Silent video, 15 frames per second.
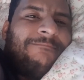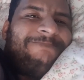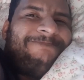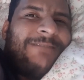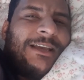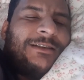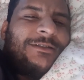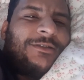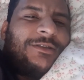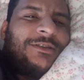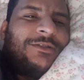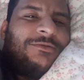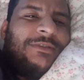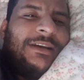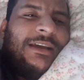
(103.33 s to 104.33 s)
E é só
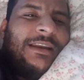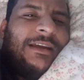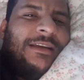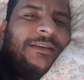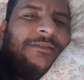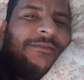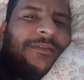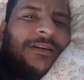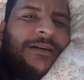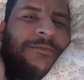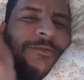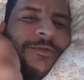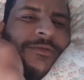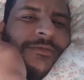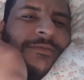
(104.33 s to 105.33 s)
zoeira aí,
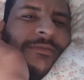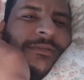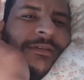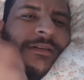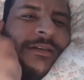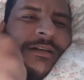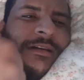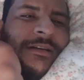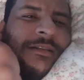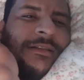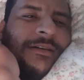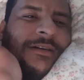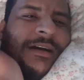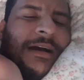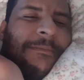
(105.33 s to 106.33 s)
vamos
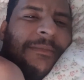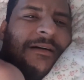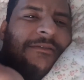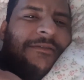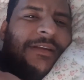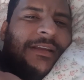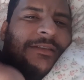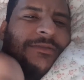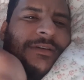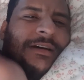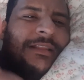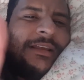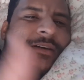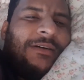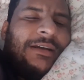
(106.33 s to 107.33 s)
tocar pra frente o
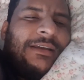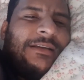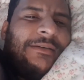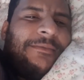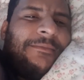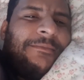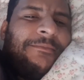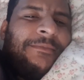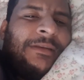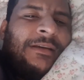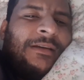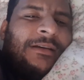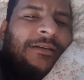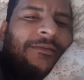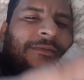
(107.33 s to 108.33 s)
canal aí.
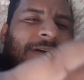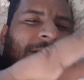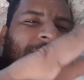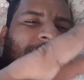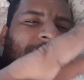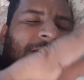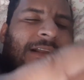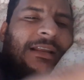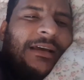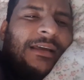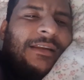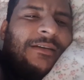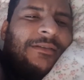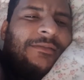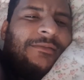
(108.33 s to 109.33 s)
Valeu,
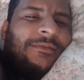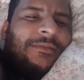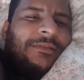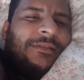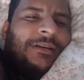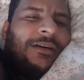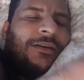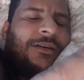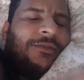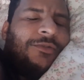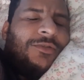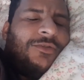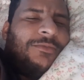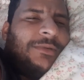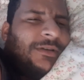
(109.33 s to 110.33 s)
galera. Agora eu vou
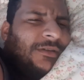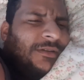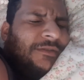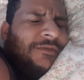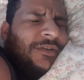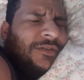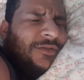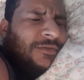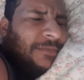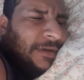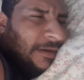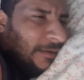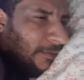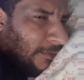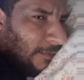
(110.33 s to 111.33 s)
dormir, eu vou dormir,
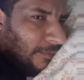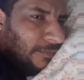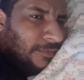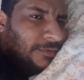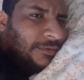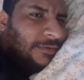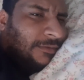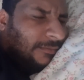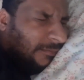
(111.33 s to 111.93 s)
eu tô com sono.